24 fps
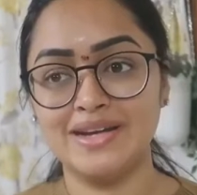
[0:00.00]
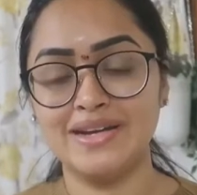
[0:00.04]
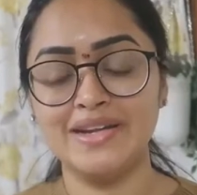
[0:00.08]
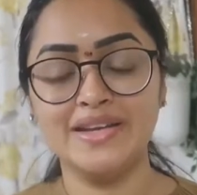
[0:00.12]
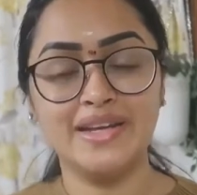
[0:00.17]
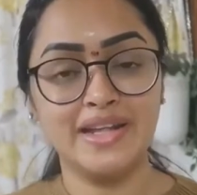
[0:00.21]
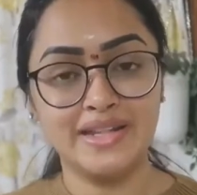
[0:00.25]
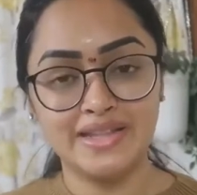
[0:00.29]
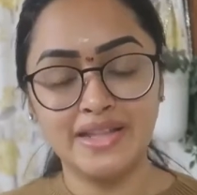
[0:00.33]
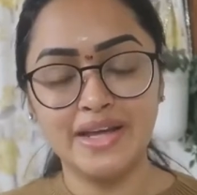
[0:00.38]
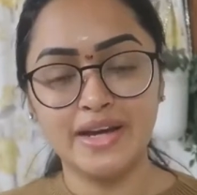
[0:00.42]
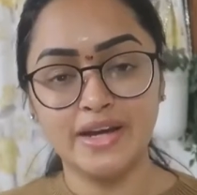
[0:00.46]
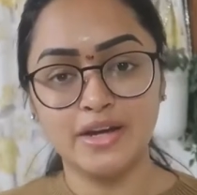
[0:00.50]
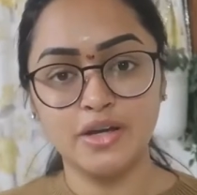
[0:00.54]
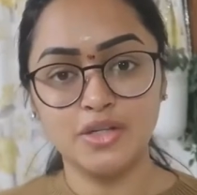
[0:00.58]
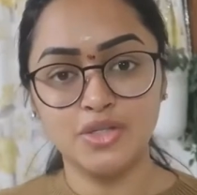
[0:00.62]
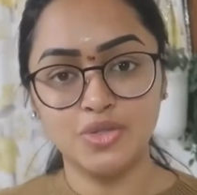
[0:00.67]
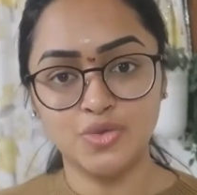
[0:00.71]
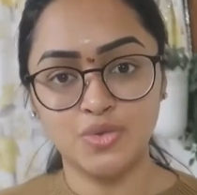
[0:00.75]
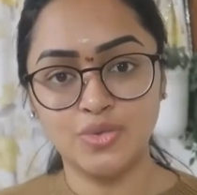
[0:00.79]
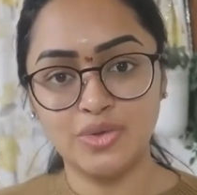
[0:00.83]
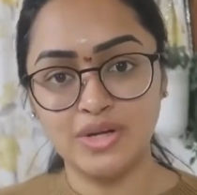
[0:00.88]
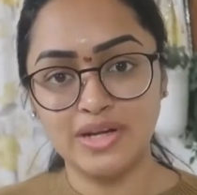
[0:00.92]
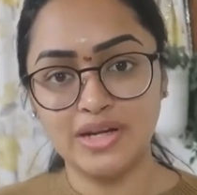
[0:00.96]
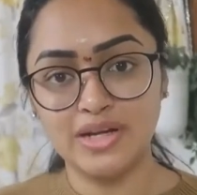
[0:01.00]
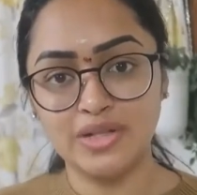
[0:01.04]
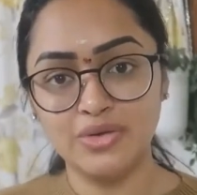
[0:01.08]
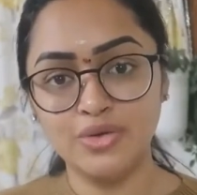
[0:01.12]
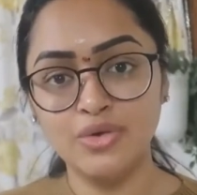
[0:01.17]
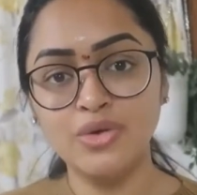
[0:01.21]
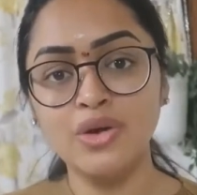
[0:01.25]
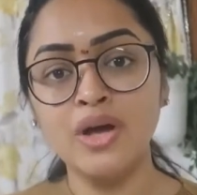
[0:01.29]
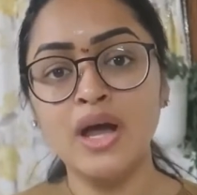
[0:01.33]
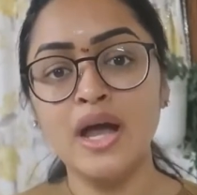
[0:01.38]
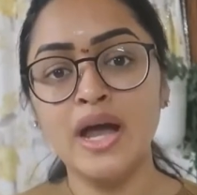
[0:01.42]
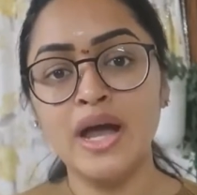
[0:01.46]
నేనైతే ఎక్కడ
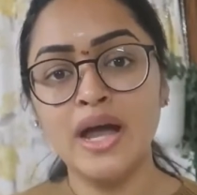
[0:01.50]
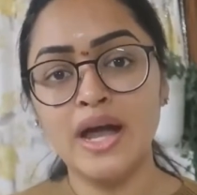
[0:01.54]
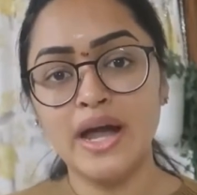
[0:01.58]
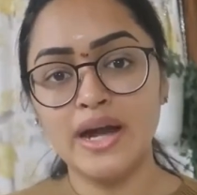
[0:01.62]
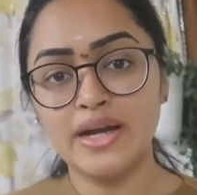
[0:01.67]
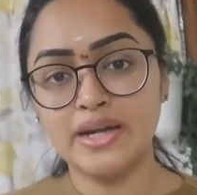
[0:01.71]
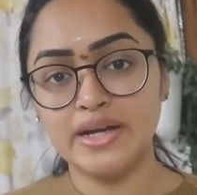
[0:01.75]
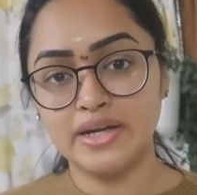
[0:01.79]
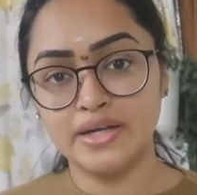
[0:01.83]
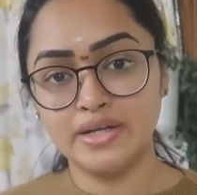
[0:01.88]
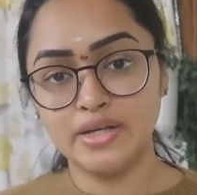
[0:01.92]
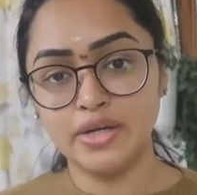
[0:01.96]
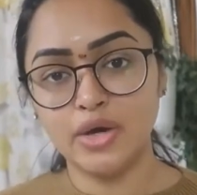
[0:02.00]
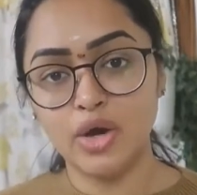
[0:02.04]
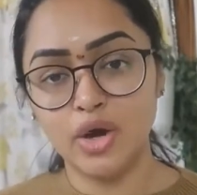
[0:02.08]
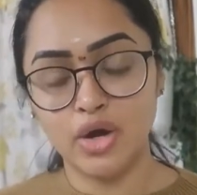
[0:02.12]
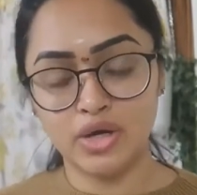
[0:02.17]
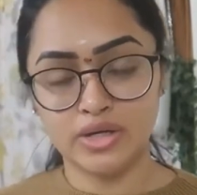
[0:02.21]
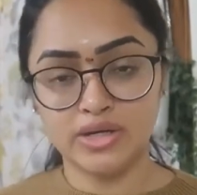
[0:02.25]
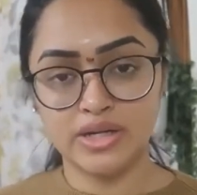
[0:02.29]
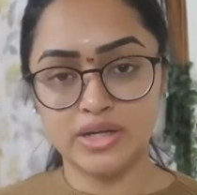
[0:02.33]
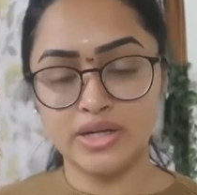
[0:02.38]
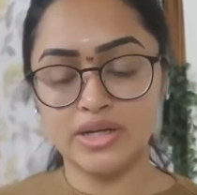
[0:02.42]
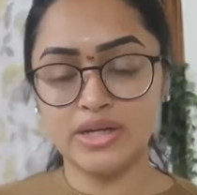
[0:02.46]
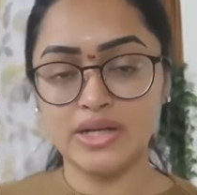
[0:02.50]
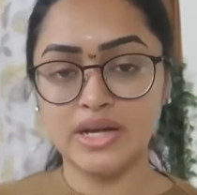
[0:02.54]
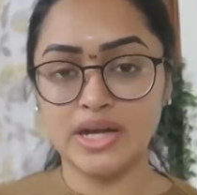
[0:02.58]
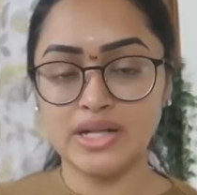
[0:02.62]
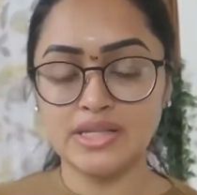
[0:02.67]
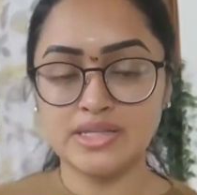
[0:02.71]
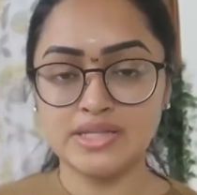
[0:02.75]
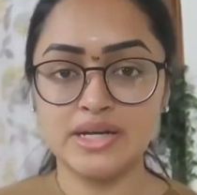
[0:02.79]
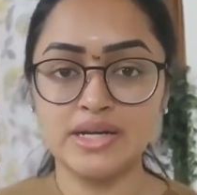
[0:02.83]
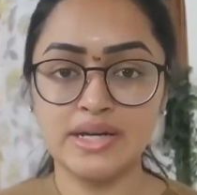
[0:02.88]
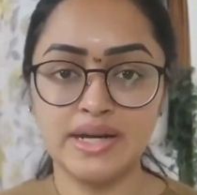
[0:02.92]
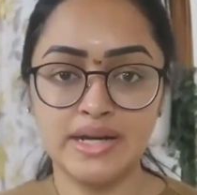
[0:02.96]
చూడలేదు అండ్ నేను డాక్టర్ని
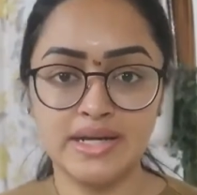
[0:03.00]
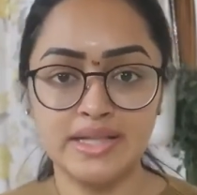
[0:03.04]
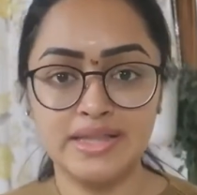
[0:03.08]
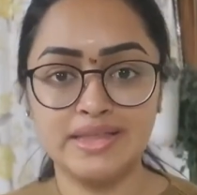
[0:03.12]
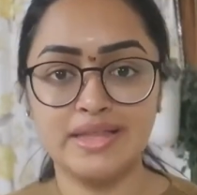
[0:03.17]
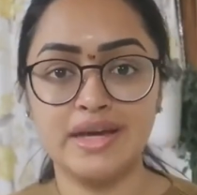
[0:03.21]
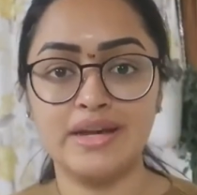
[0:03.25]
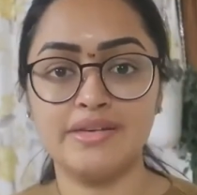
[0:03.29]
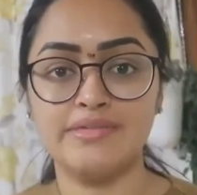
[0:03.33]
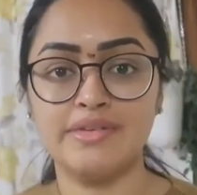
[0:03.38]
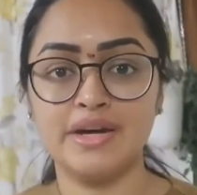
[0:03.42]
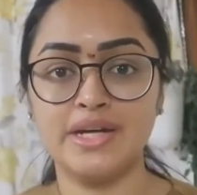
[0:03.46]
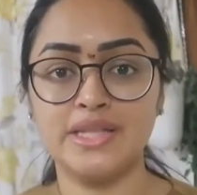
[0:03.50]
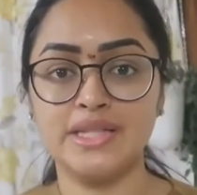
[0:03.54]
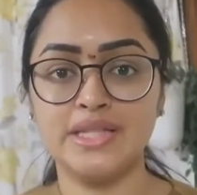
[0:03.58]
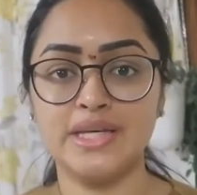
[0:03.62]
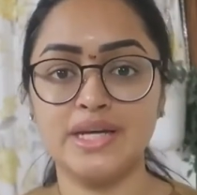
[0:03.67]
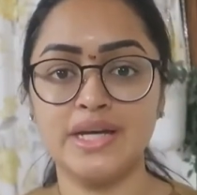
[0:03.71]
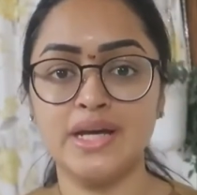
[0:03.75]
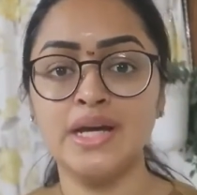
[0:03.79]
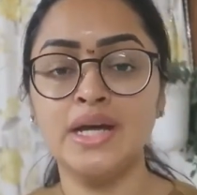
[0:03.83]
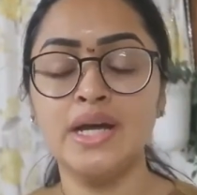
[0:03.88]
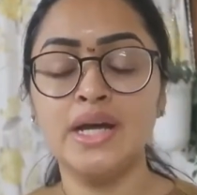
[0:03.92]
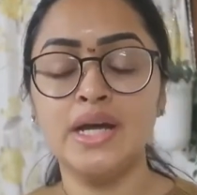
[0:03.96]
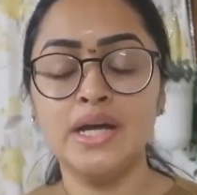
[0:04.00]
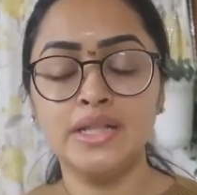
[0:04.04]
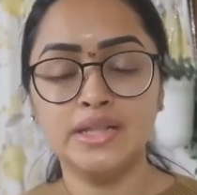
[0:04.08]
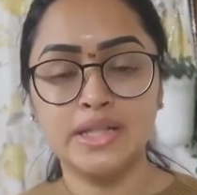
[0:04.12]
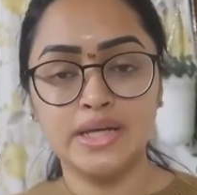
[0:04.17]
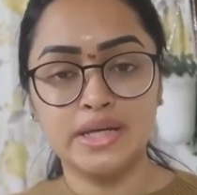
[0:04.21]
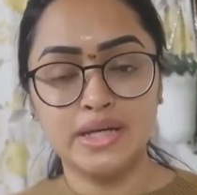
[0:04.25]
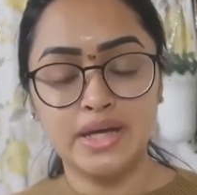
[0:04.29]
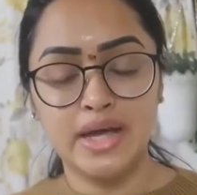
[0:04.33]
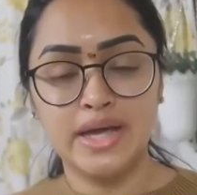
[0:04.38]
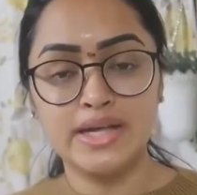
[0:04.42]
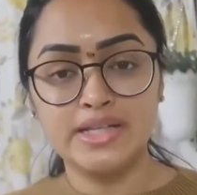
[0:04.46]
కన్సల్ట్ అయిన తర్వాత
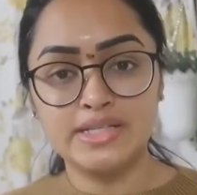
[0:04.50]
తను